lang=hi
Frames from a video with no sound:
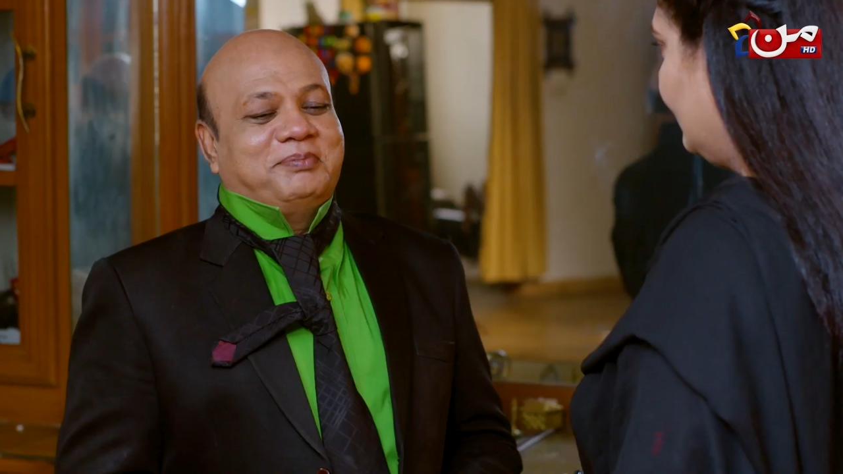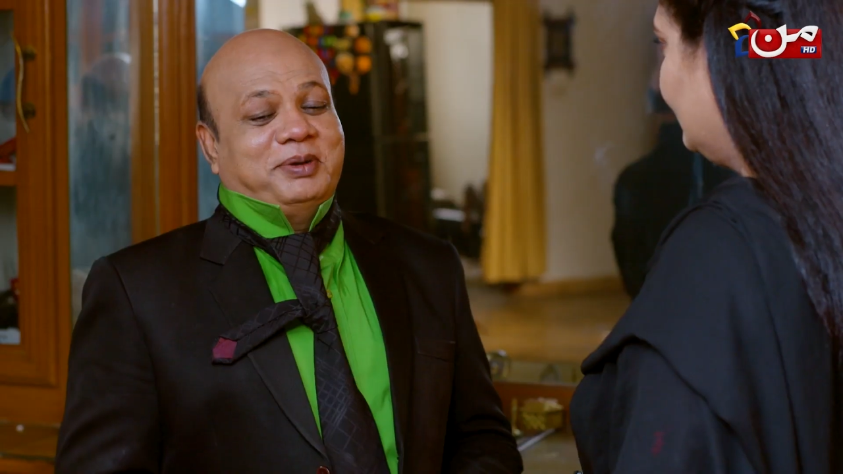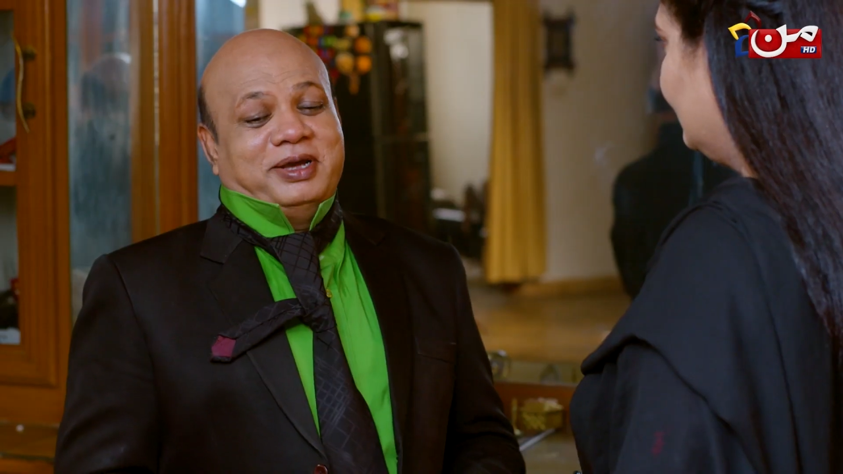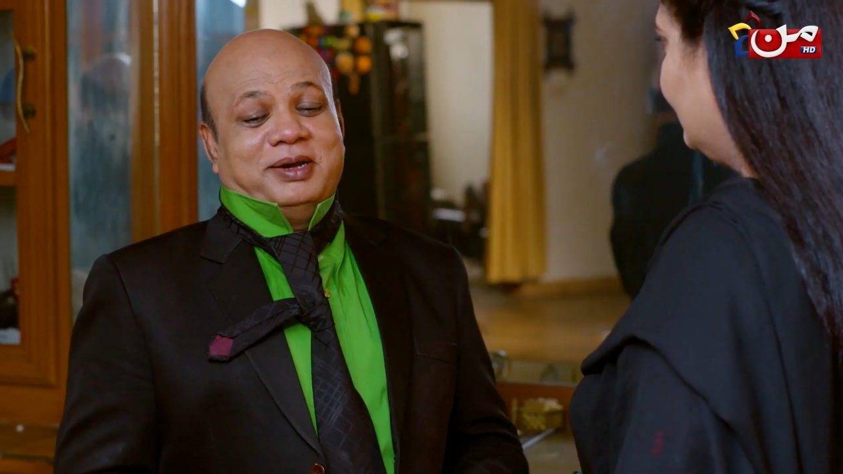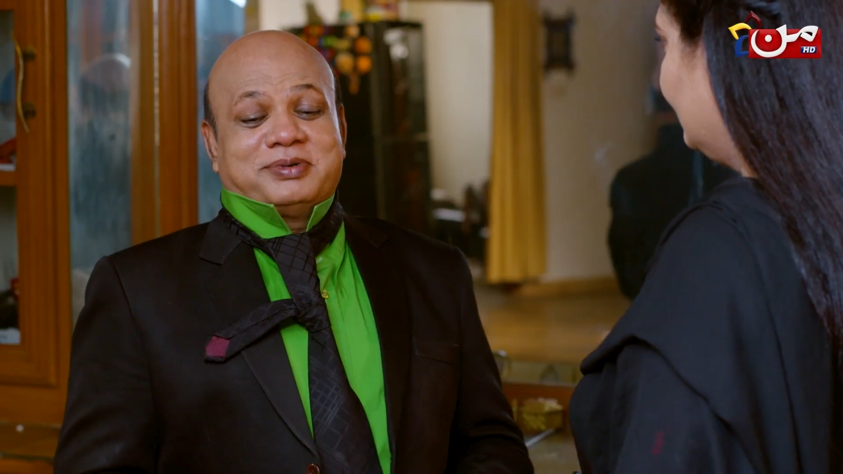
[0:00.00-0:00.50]

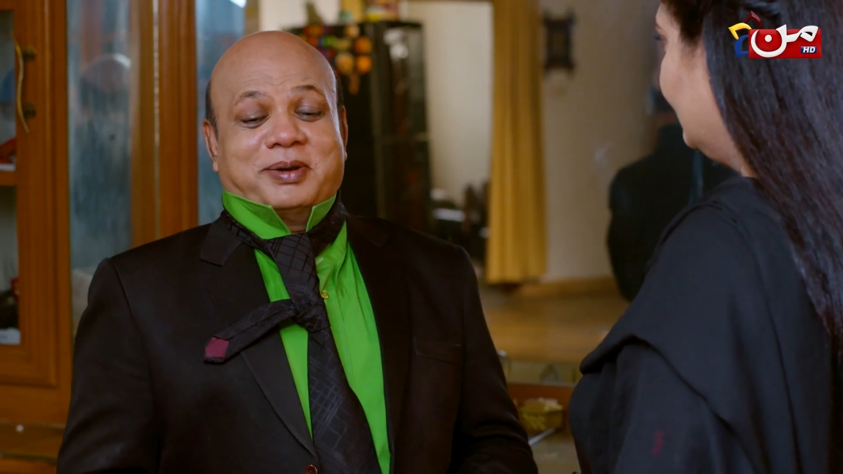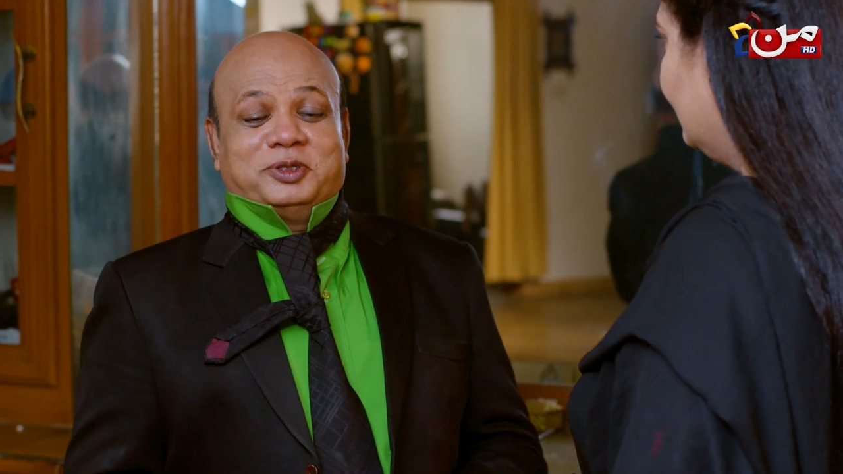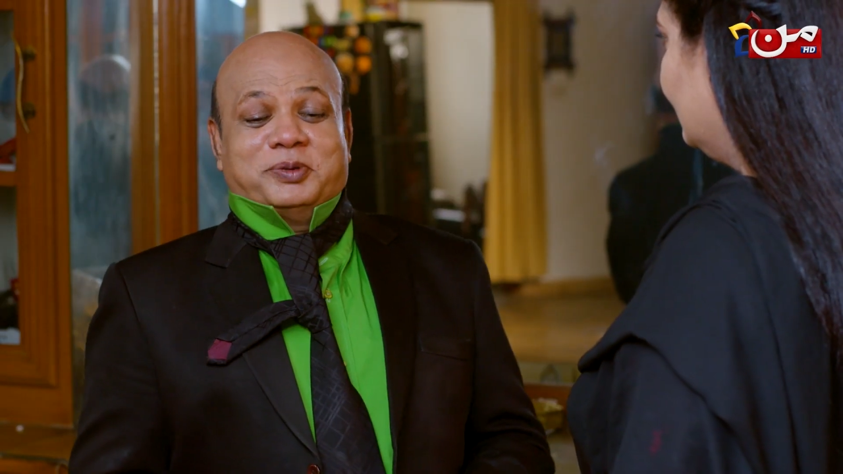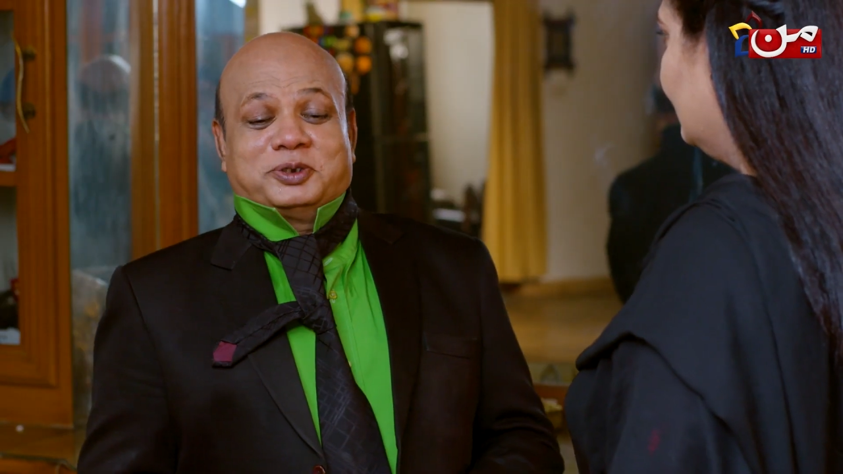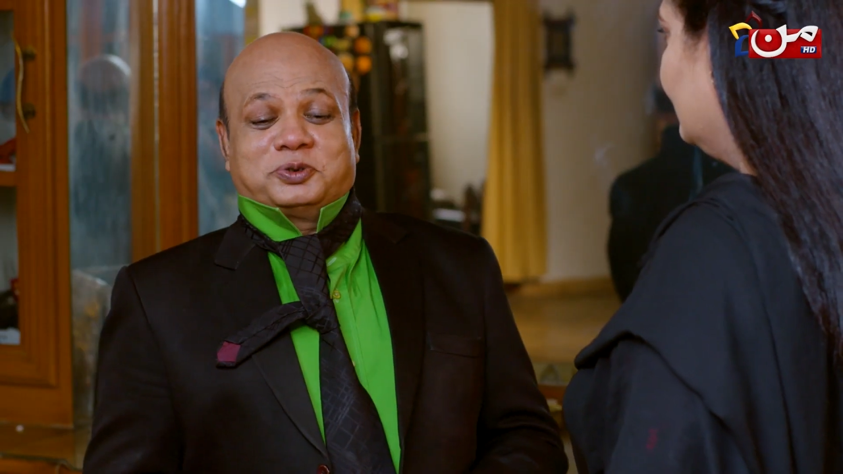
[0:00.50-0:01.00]
मैं मेरे को
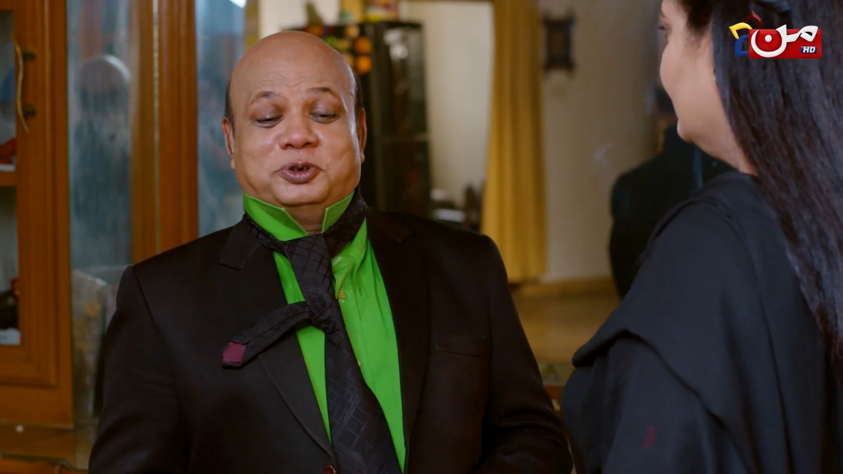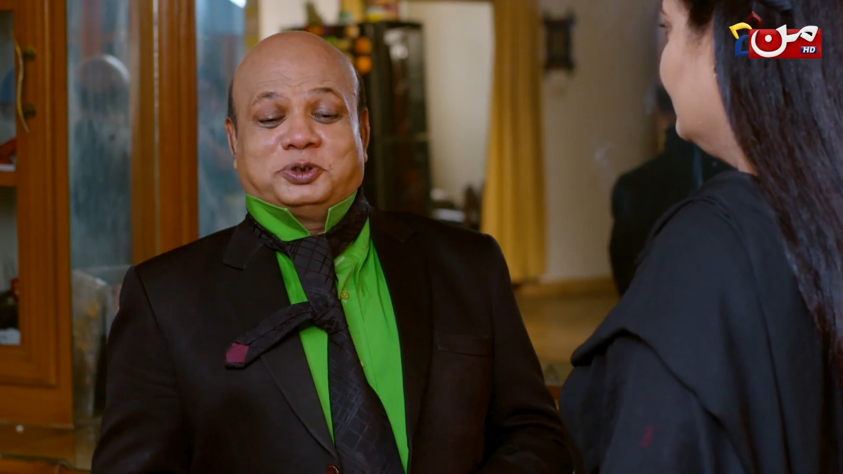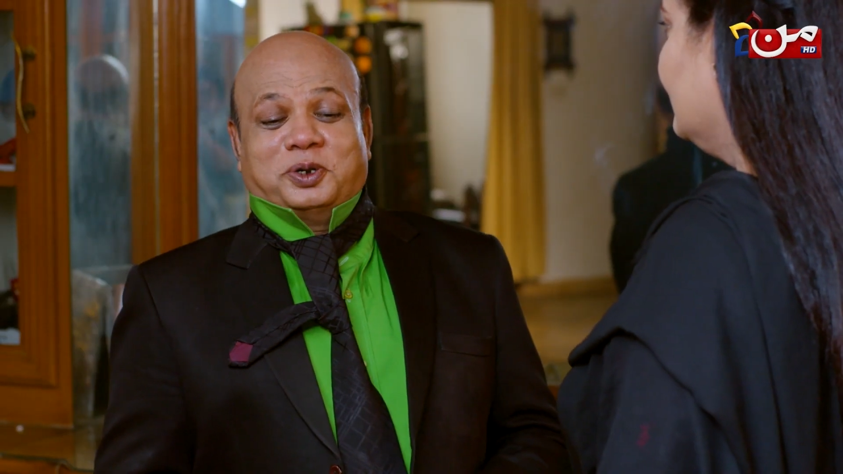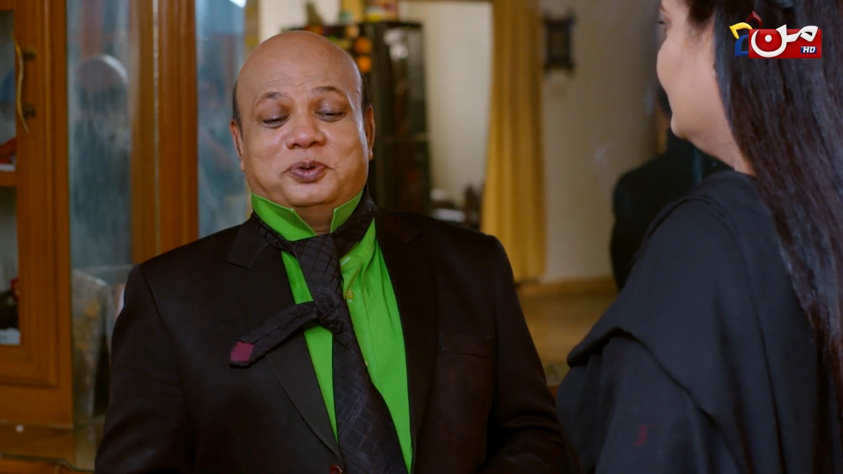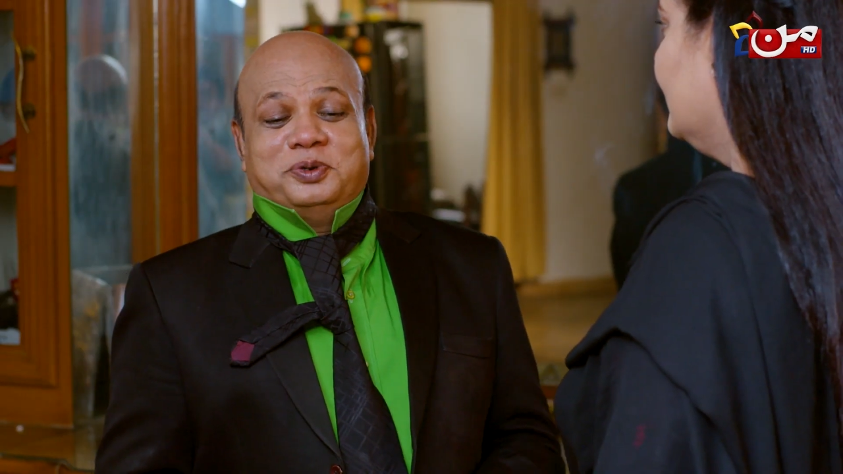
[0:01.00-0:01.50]
कभी तो मैं
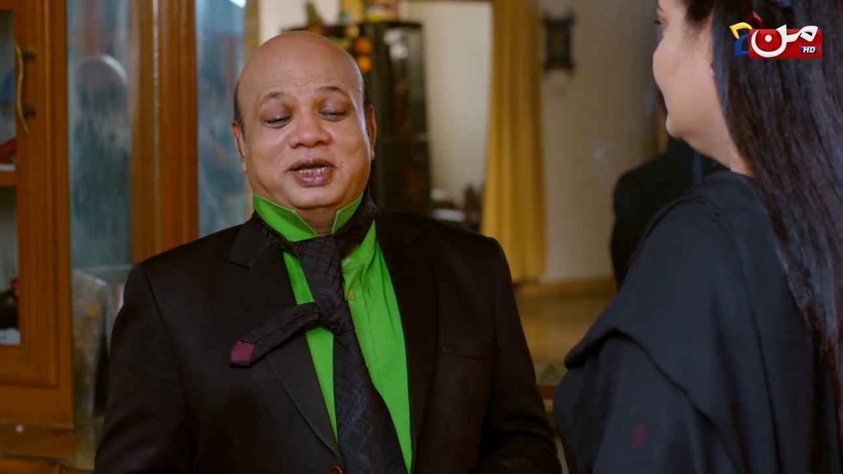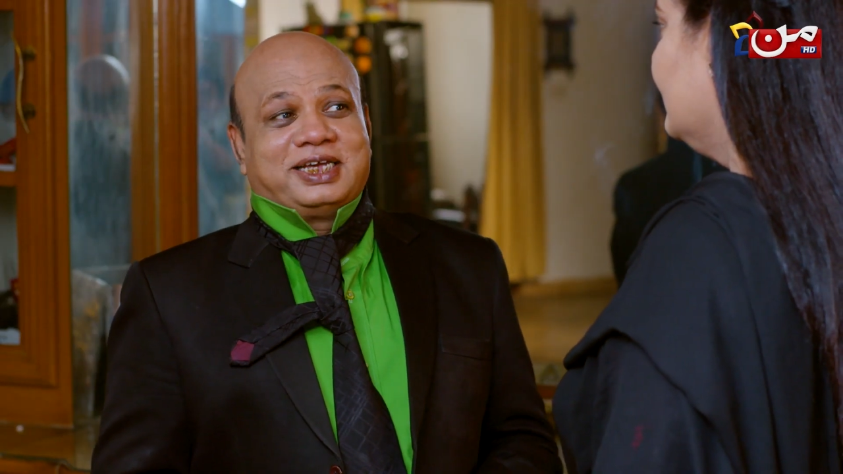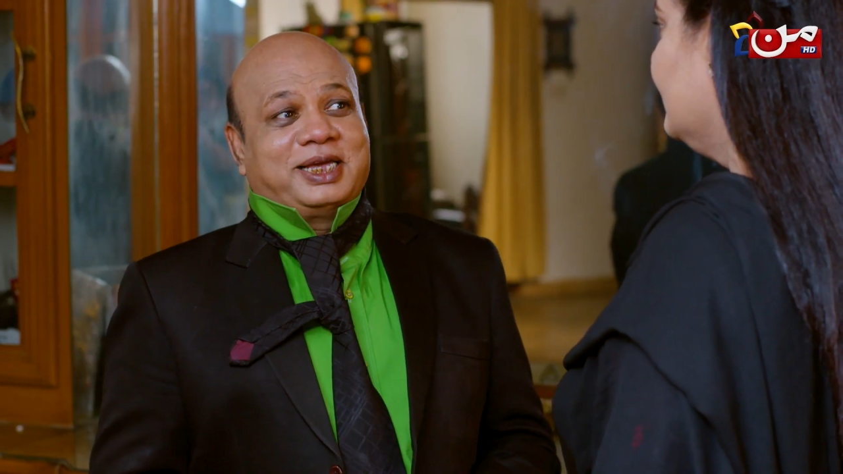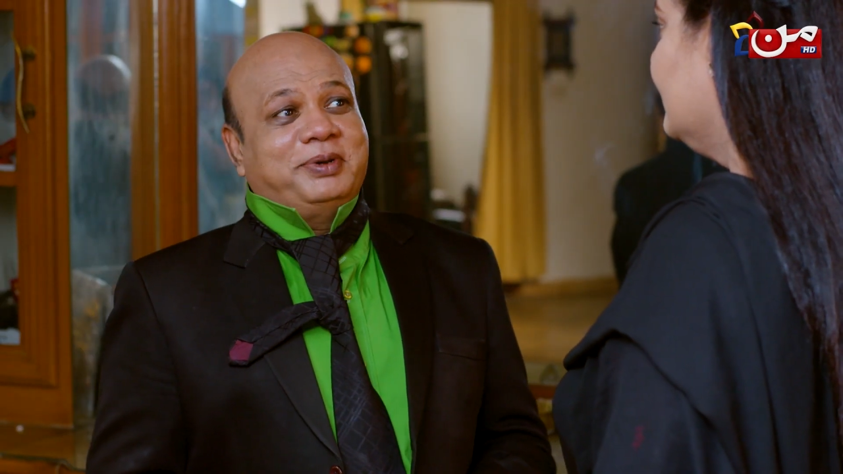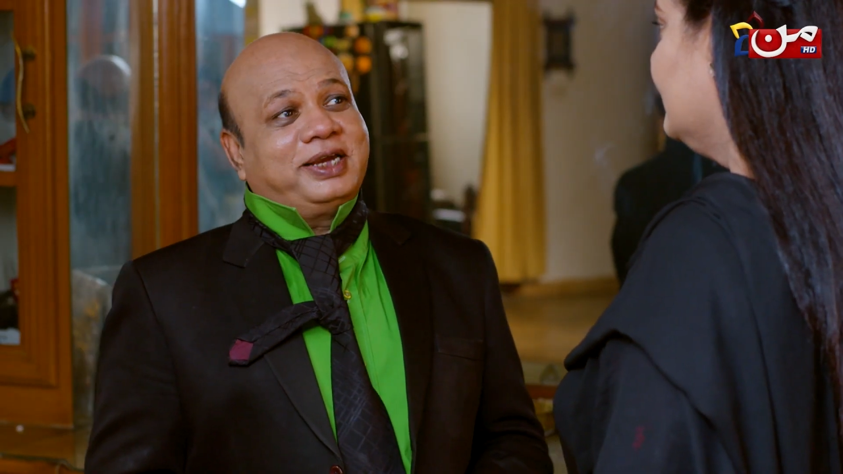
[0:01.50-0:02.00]
सोचता हूँ
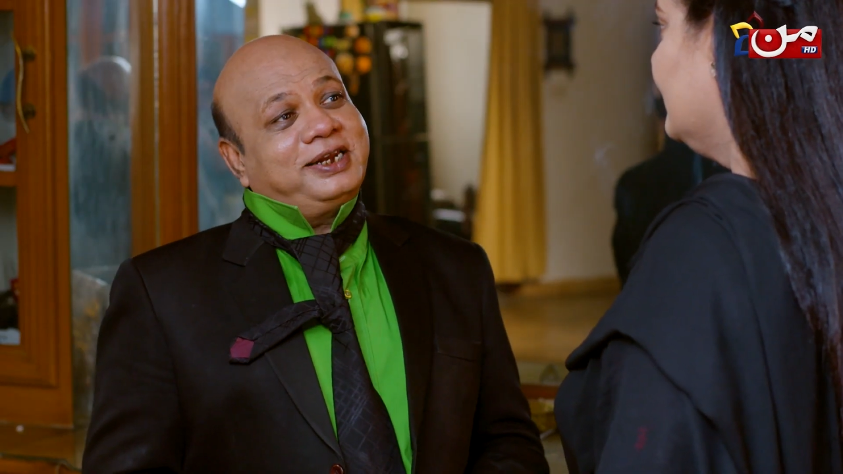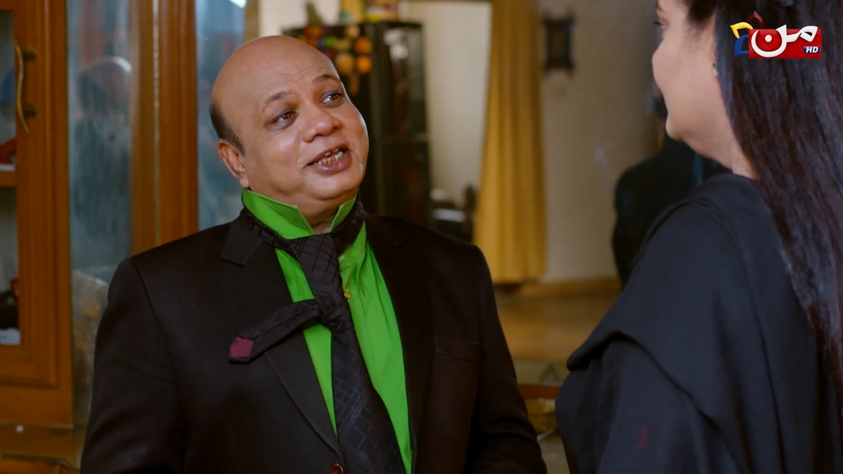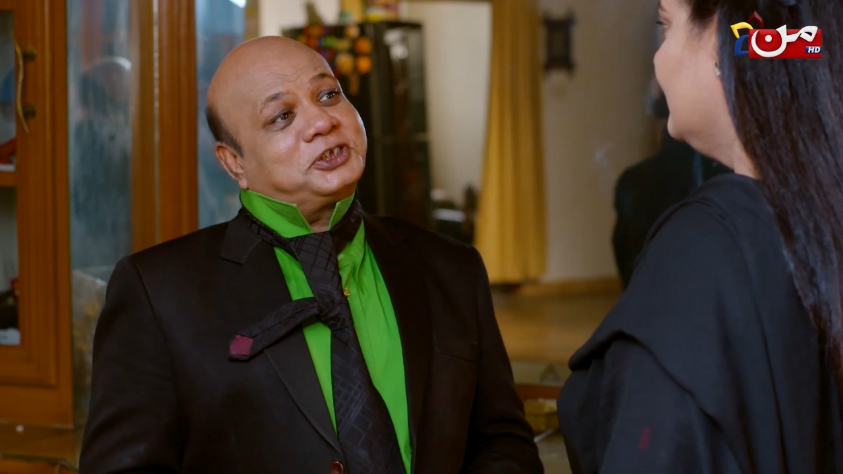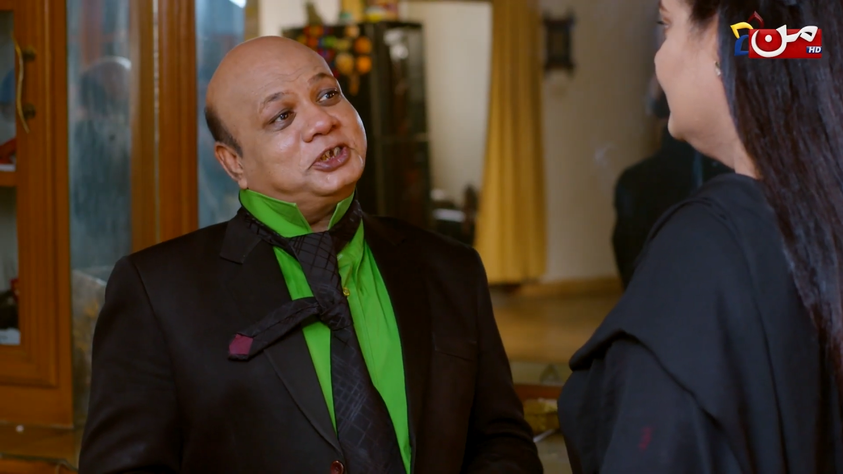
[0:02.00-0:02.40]
कि मैं एक ना